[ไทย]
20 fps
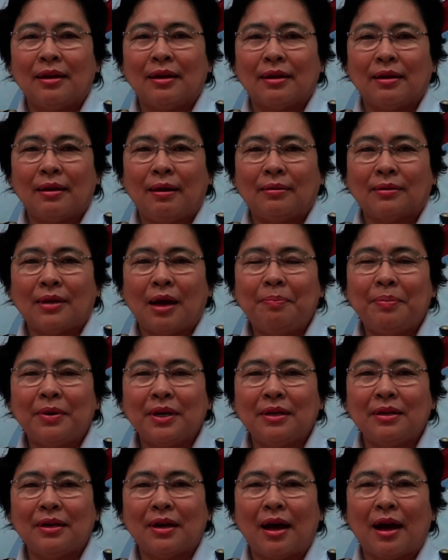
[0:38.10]
กองทัพ
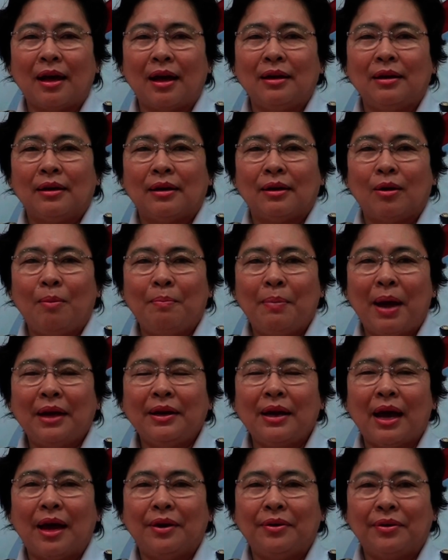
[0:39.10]
เรือกรมแพท
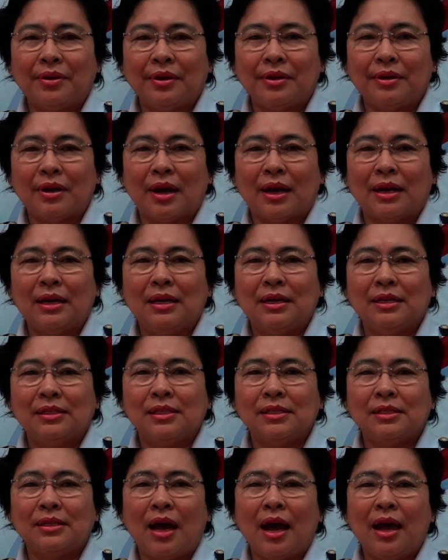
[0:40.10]
ย์ฐานเรือ
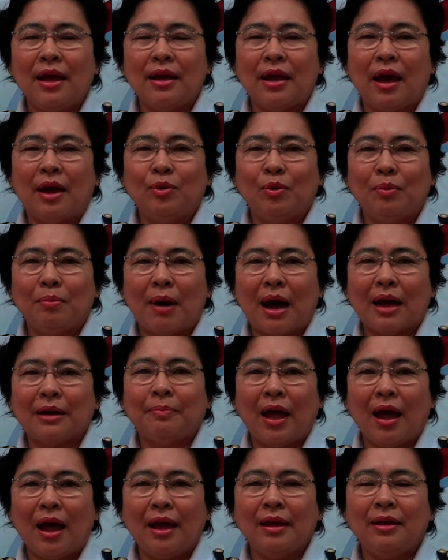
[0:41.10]
จึงได้อนุมัติ
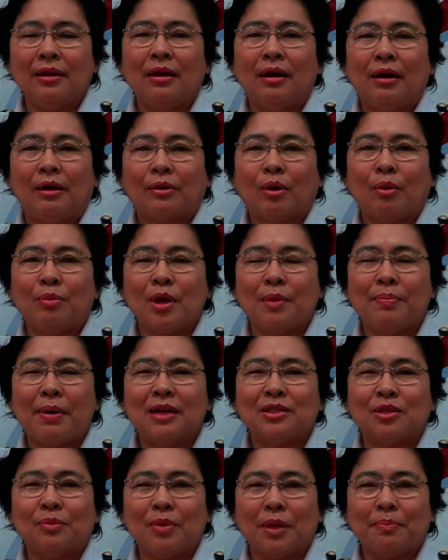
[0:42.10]
ให้โรงพยาบา
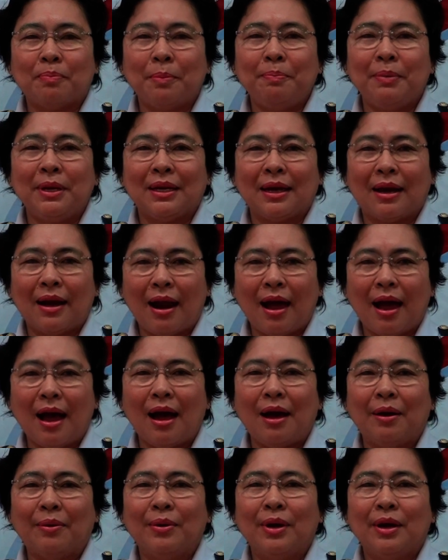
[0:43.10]
ลสมเด็จพระปิ่นเก
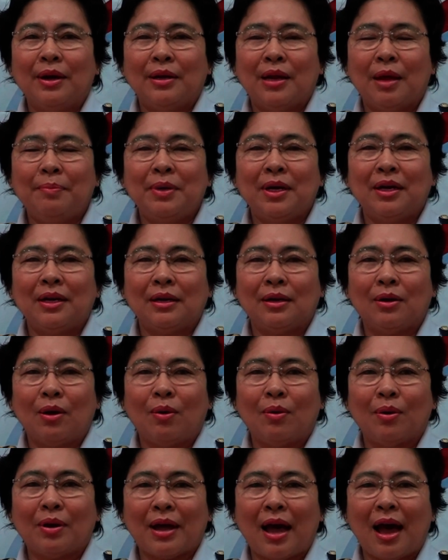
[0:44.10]
ล้าดำเนินโคร
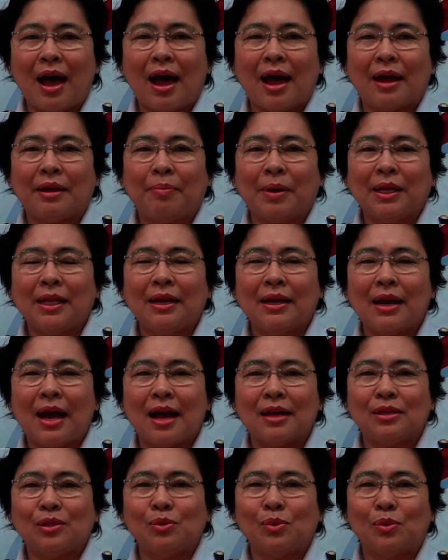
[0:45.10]
งการพัฒนา
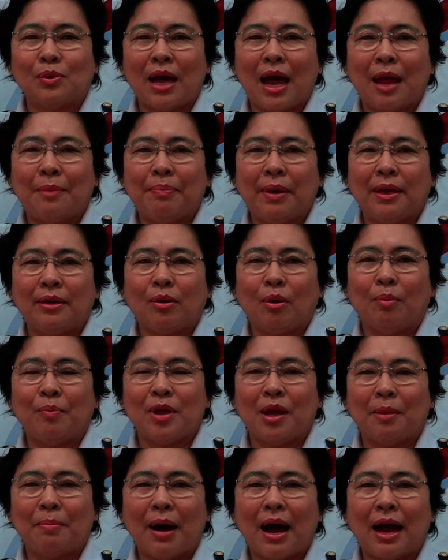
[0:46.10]
สู่การเป็นโรงพ
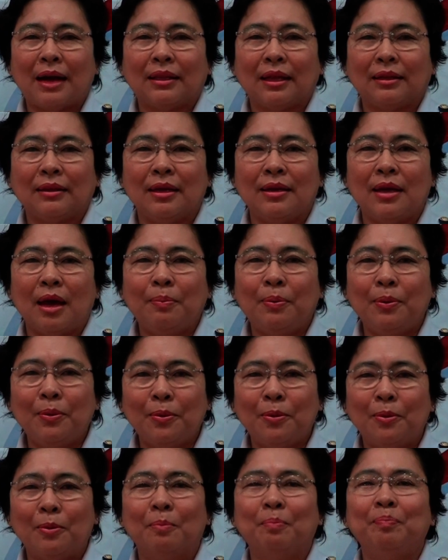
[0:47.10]
ยาบาลตัตย
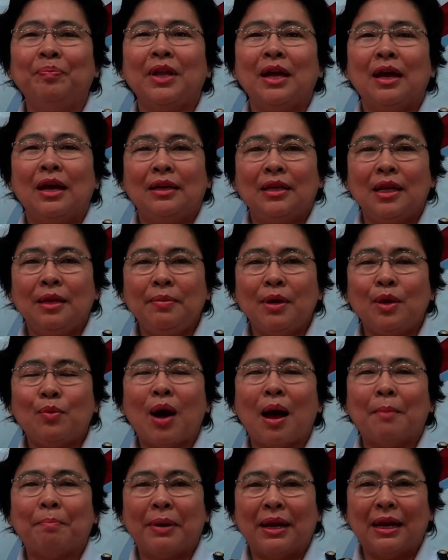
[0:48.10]
ภูมิ ที่มีค
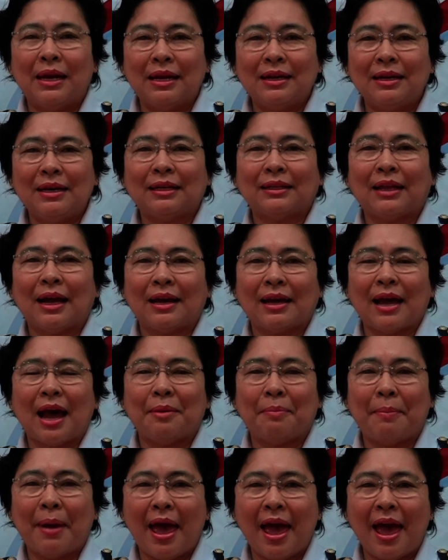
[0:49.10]
วามเป็นเลิศทางกา
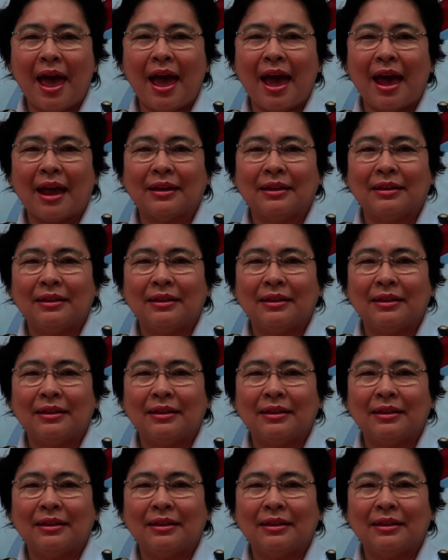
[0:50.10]
รแพทย์